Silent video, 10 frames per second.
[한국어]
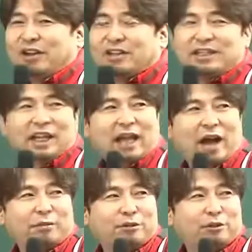그래서 제
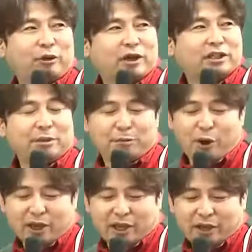답은 굉장히
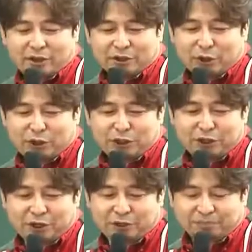명확해요.
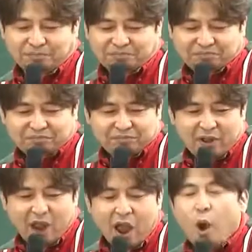저는요
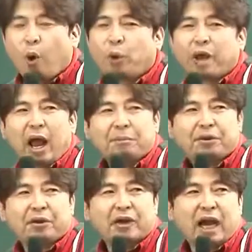올해
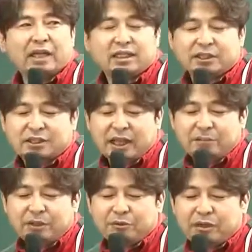합격하실
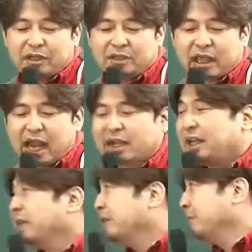선생님들을 위해서
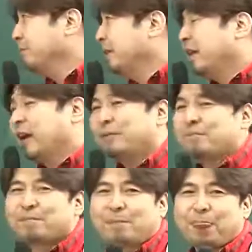강의해 드립니다.
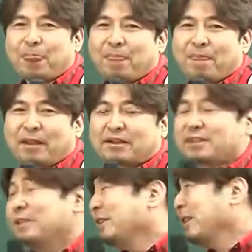
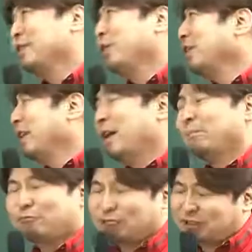알겠어요? 그러니까 저
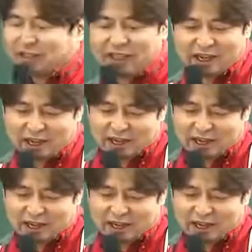대답 굳이